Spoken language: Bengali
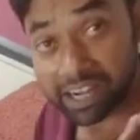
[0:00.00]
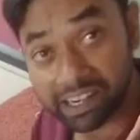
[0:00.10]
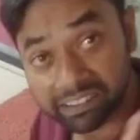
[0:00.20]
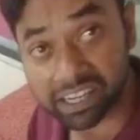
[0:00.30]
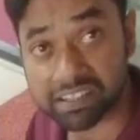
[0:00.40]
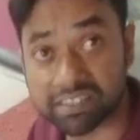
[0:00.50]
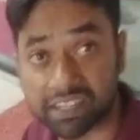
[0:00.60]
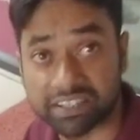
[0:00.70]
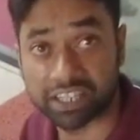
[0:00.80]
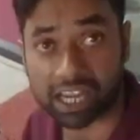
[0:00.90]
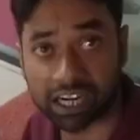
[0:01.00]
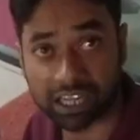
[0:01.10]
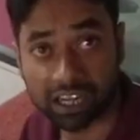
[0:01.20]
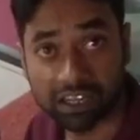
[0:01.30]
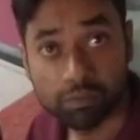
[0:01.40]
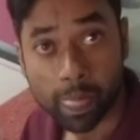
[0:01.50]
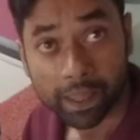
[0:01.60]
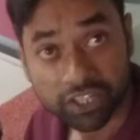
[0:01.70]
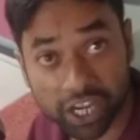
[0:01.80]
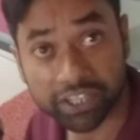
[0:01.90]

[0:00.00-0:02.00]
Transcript: ইন্টারেস্টের যে টাকাটা সেই